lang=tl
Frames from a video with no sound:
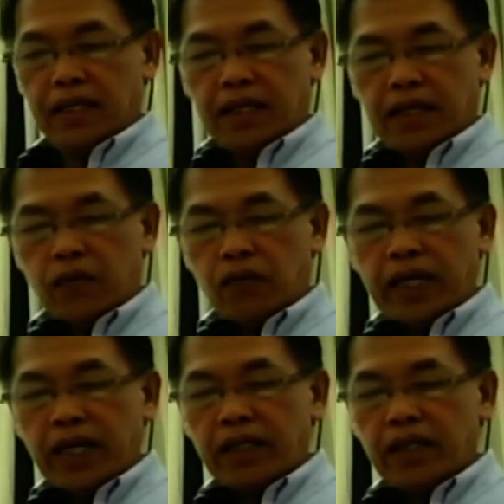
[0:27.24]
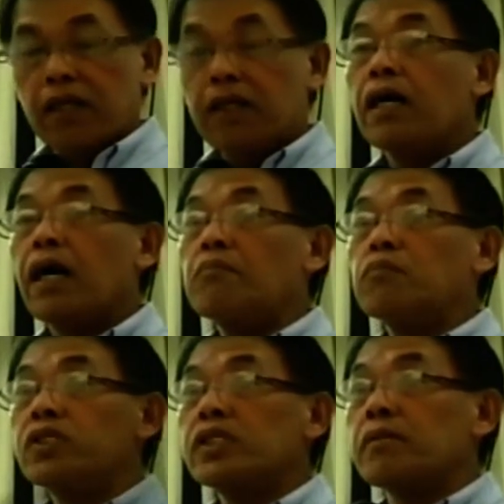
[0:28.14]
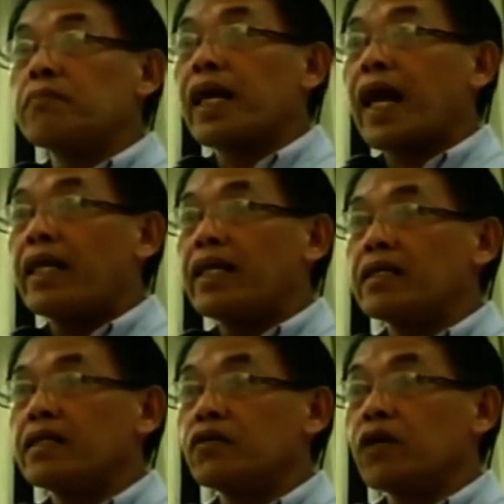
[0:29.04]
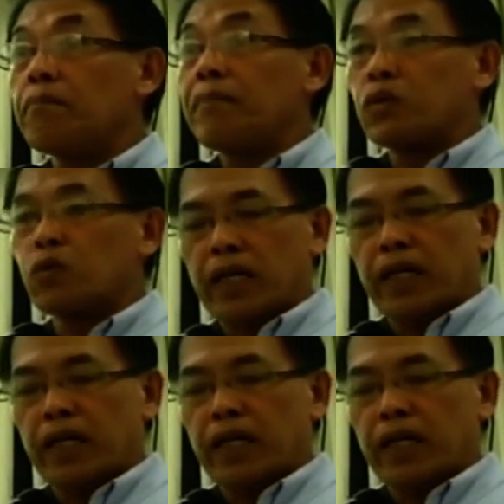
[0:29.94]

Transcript: wherein a Muslim plan, yung Ampatuan,